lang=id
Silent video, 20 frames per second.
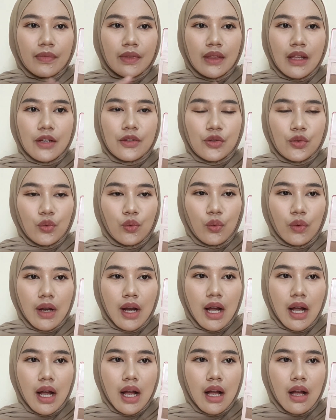dan
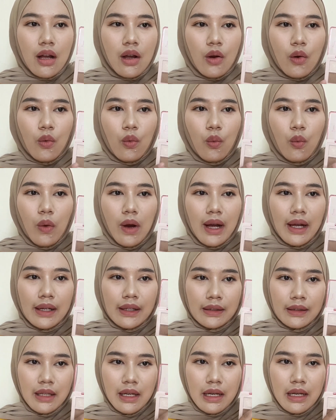juga
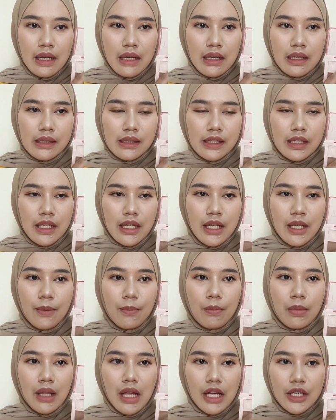warna si
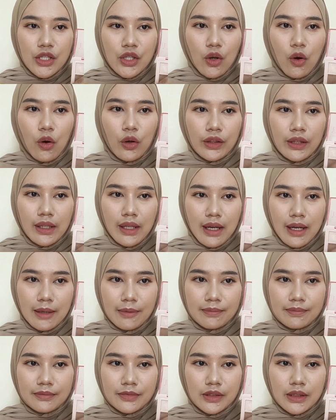blush onnya
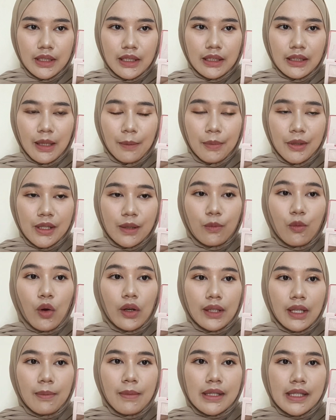sih tapi
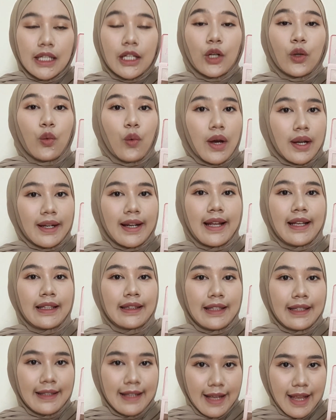semuanya masih keluar lah
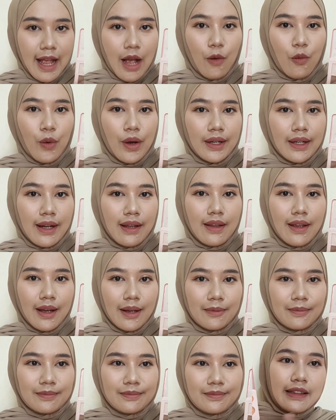intinya ya
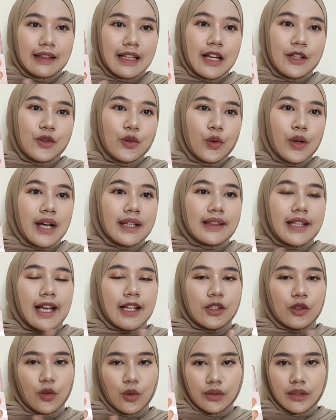warnanya dan juga
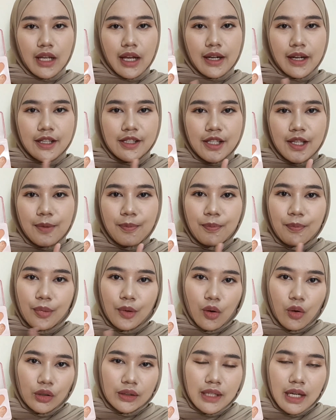tekstur dari si
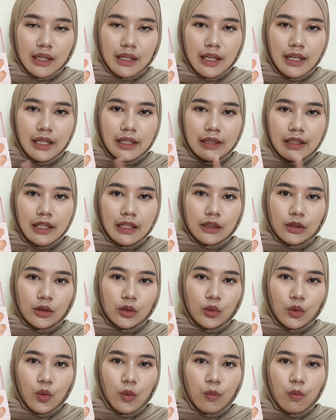produk ini
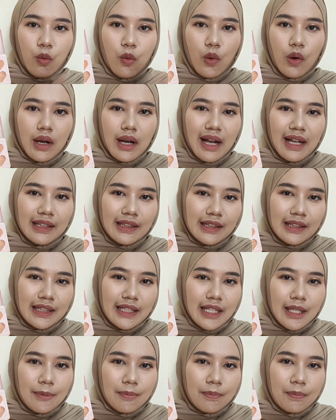tuh bukan
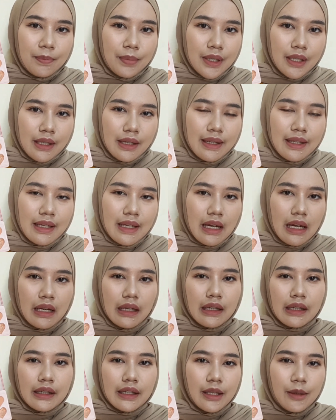tipe
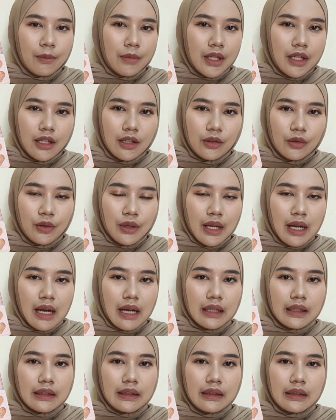yang creamy gitu
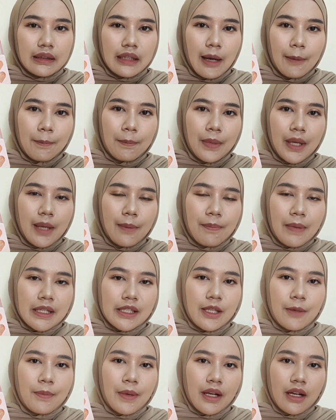ya tapi
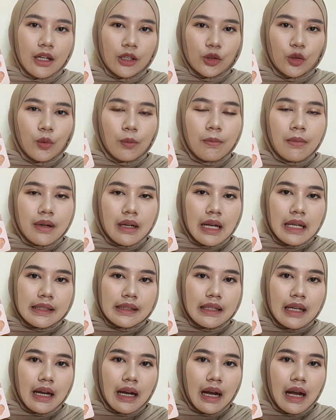pasti pegang tuh
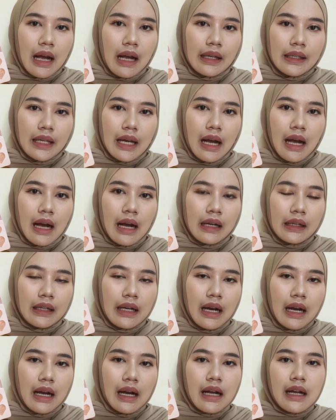berasa kayak
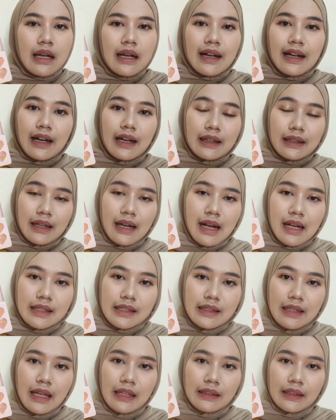agak
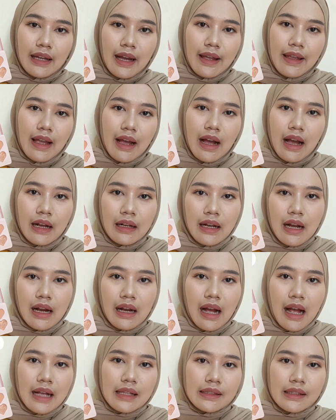keras dan kayak
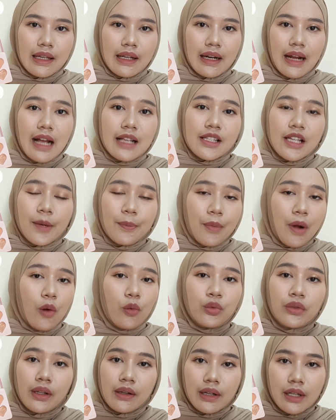agak kasar kasar
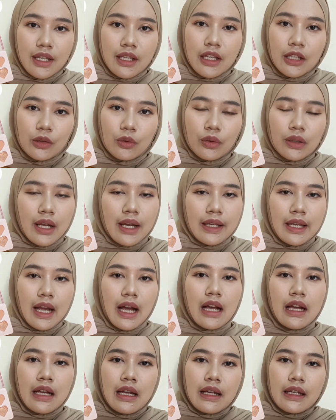powdery gitulah
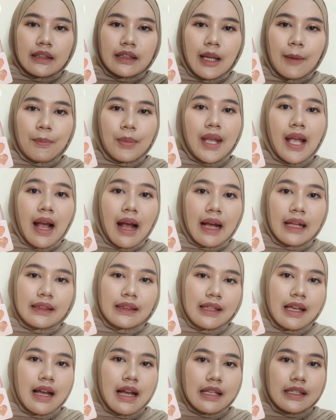ya tapi
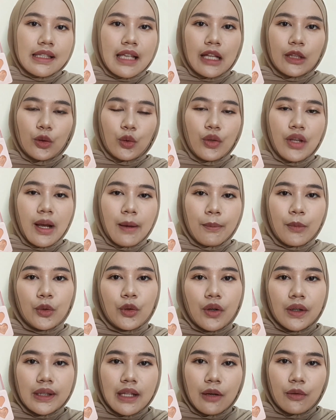ada satu yang
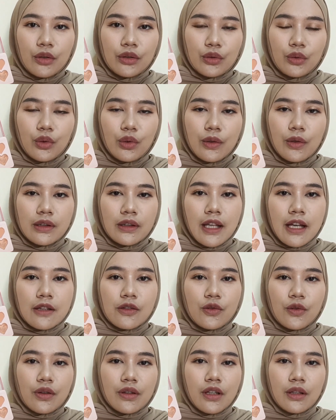menurut aku tuh
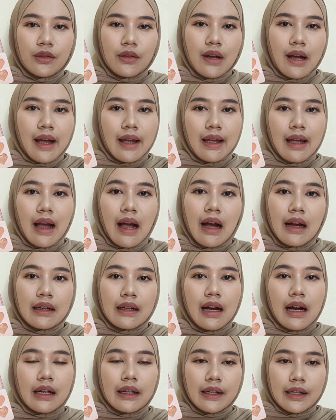teksturnya tuh kayak
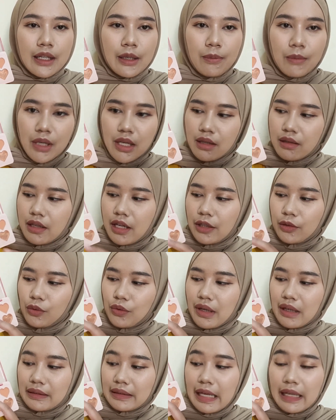agak creamy yaitu
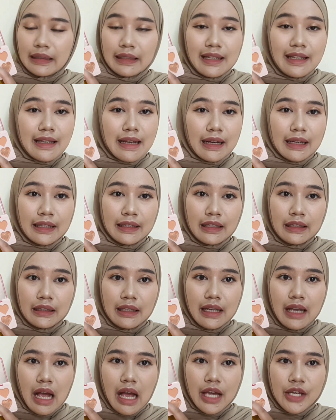yang tadi yang ini
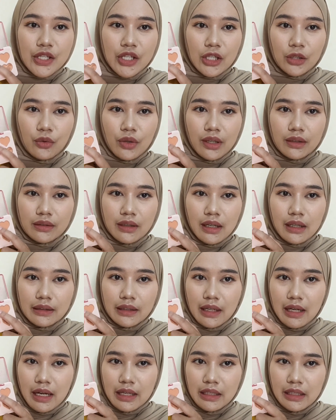nih eyeshadow yang
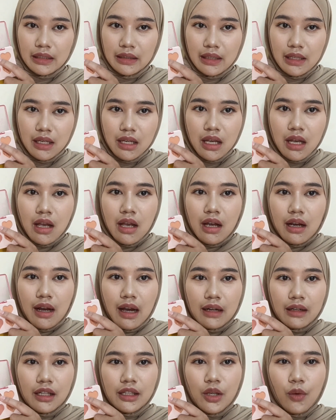tengah-tengah ini
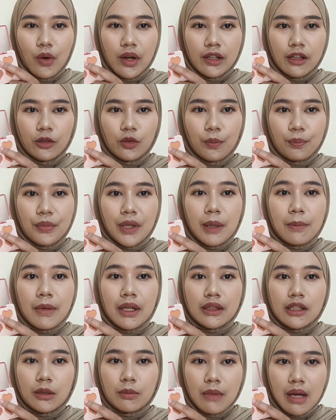karena dia warnanya tuh
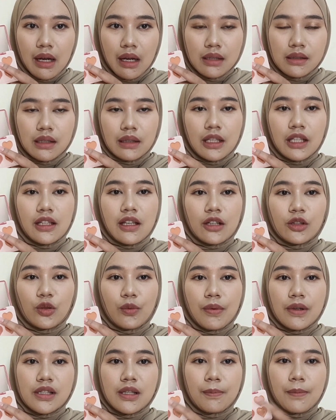pigmented banget jadi dia
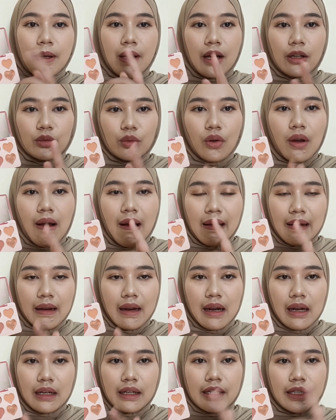tuh pasti pegang tuh
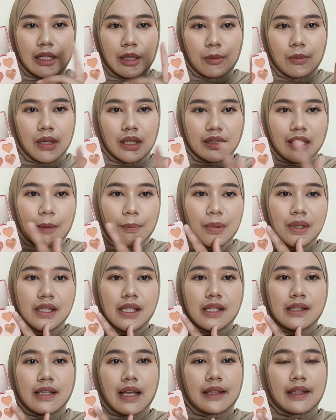agak creamy tapi
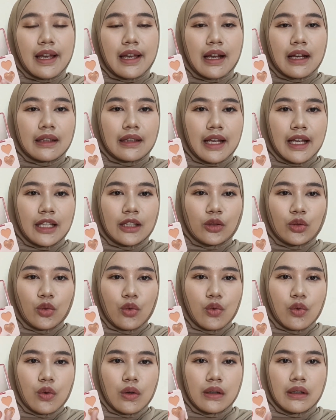sisanya yang lain
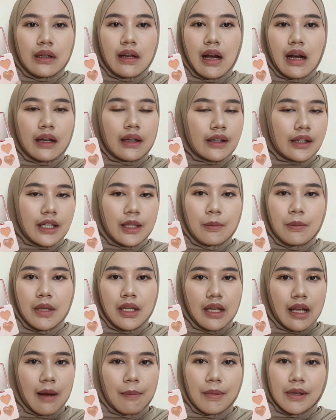tuh nggak
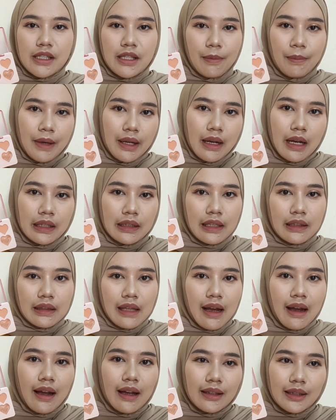creamy ya pasti pegang di
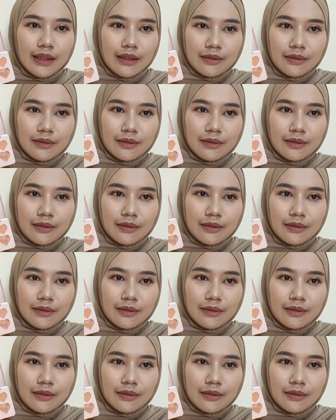tangan